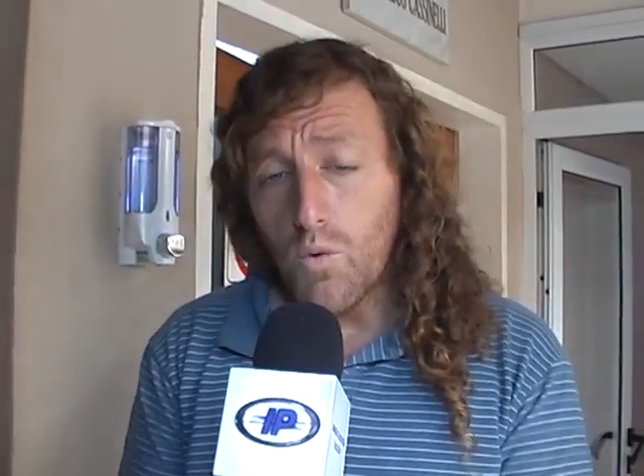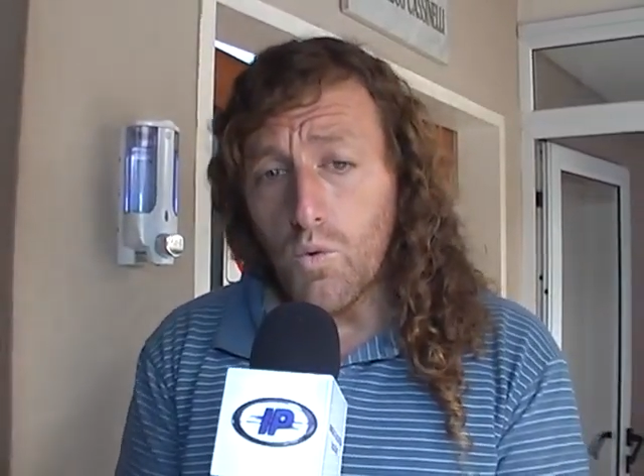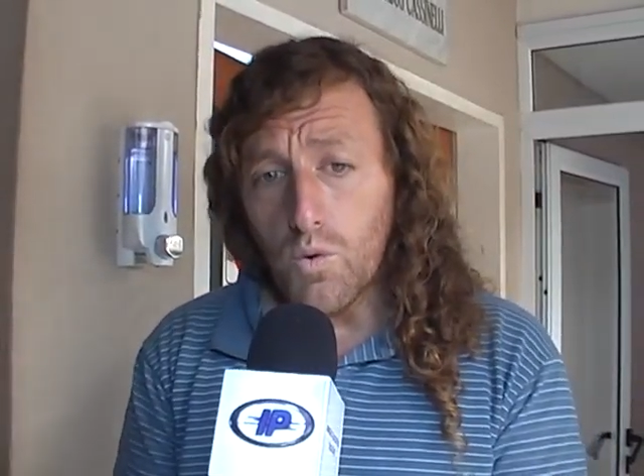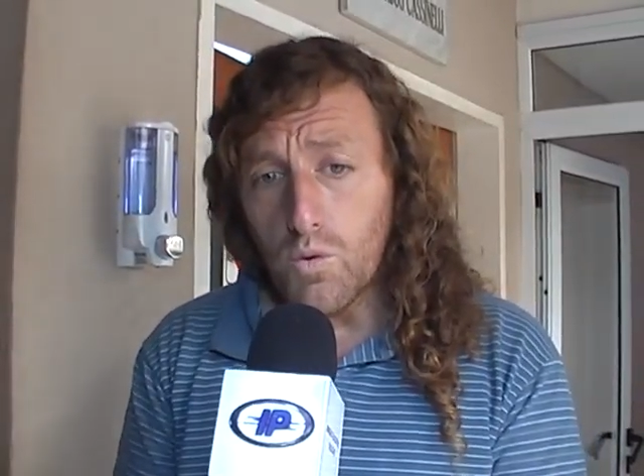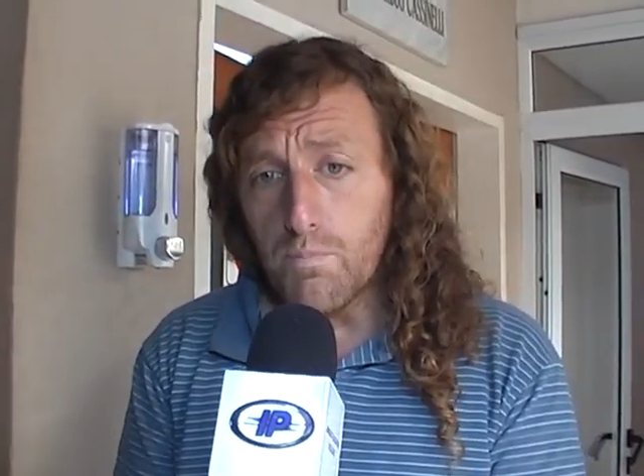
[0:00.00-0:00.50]

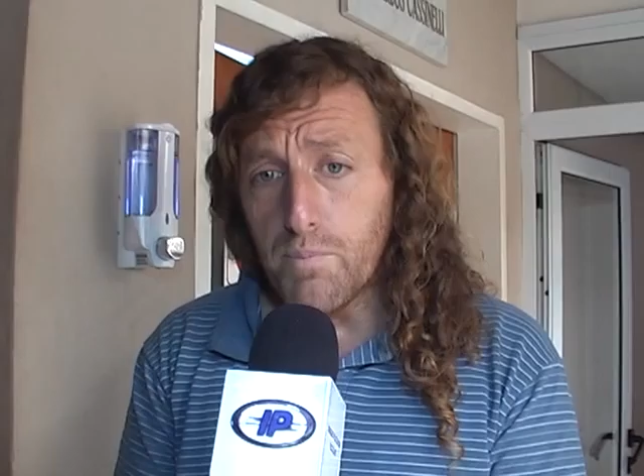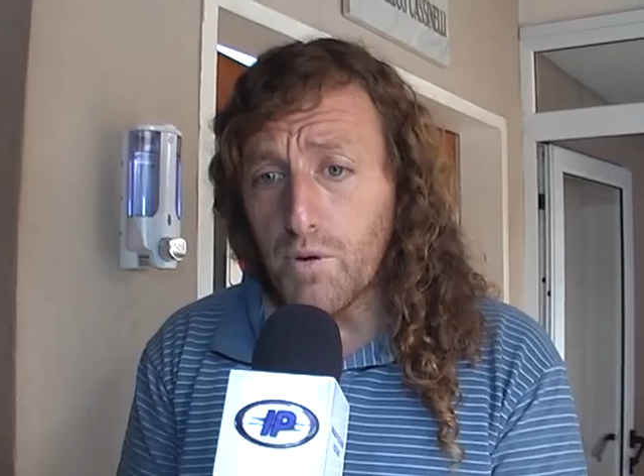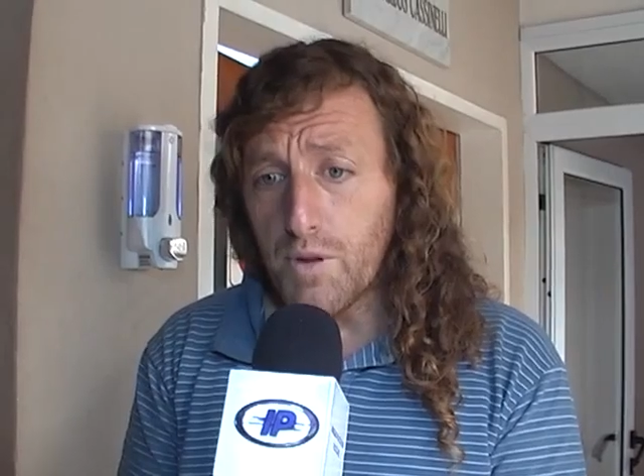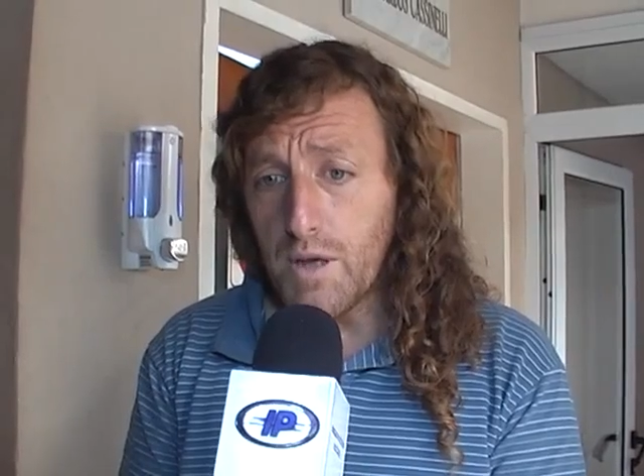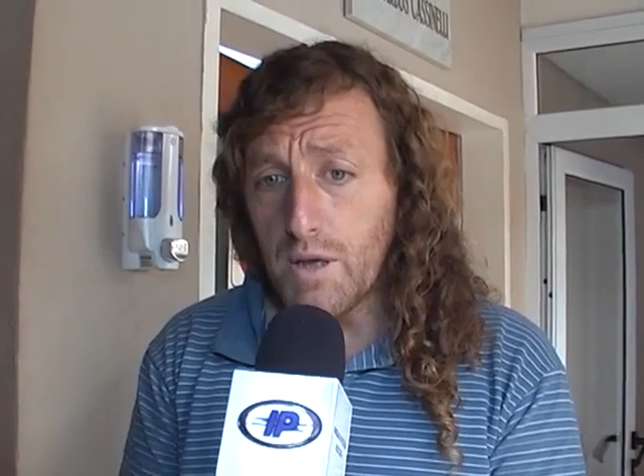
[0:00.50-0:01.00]
un
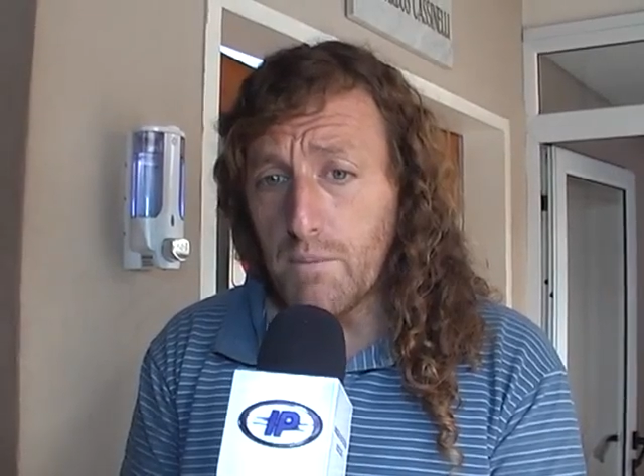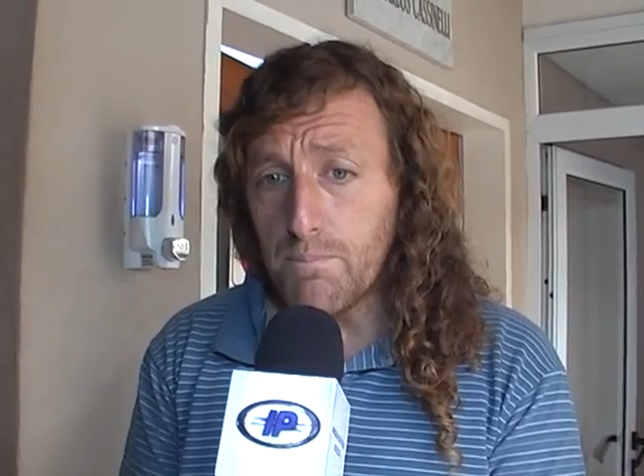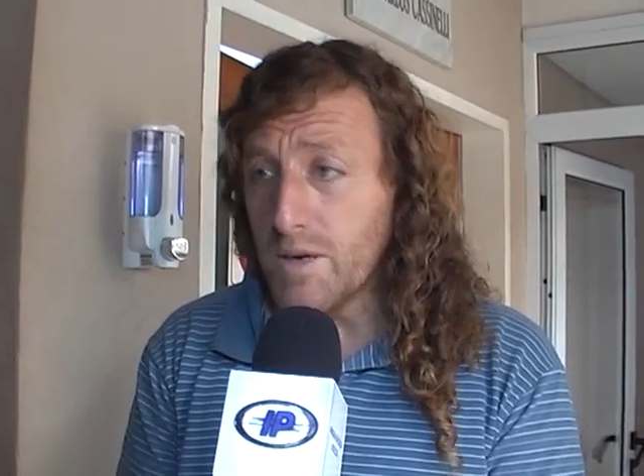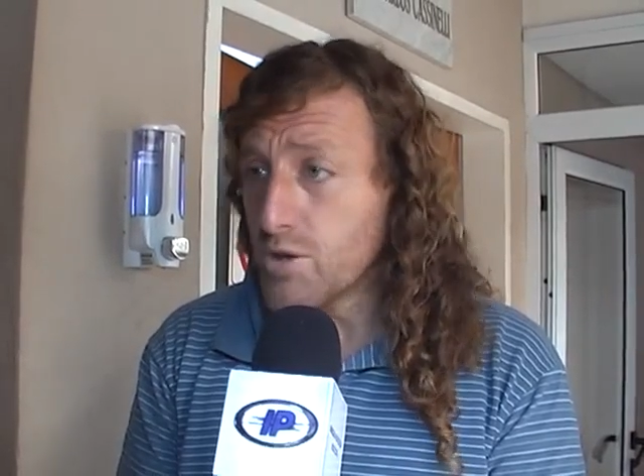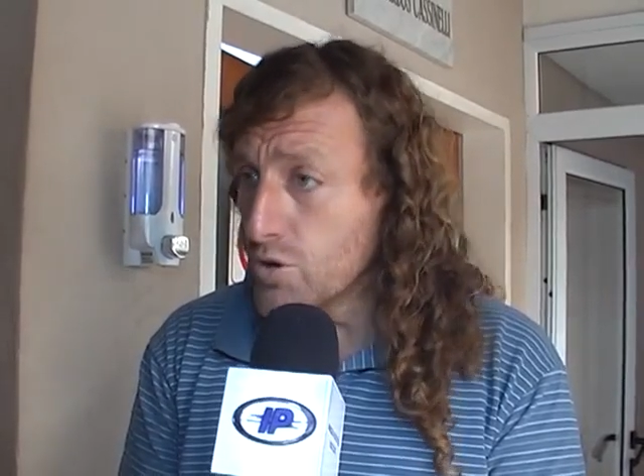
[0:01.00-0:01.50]
grupo de
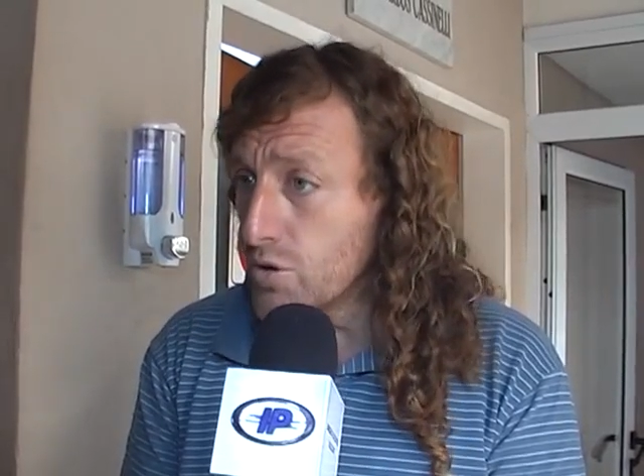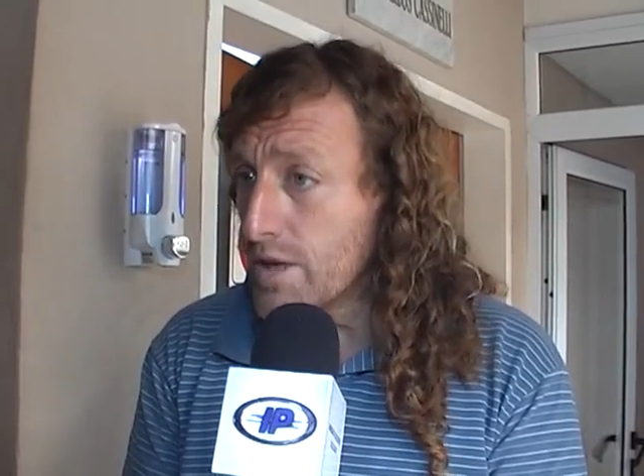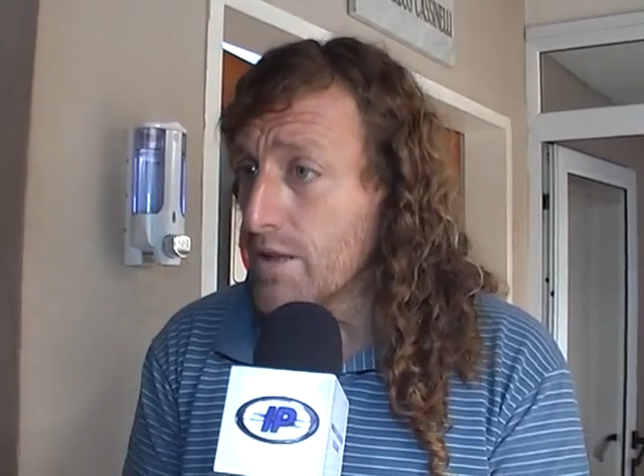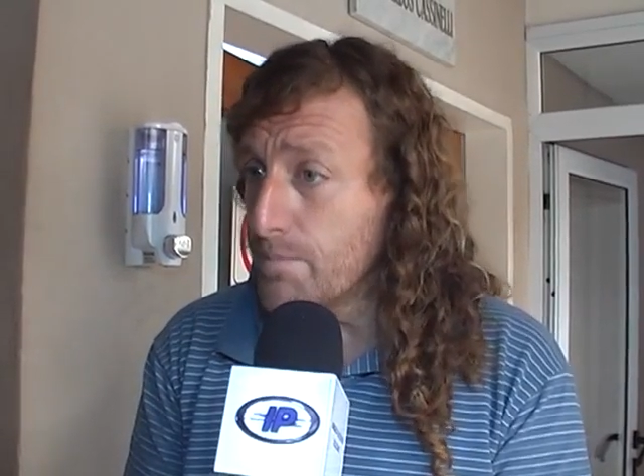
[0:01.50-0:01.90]
personas,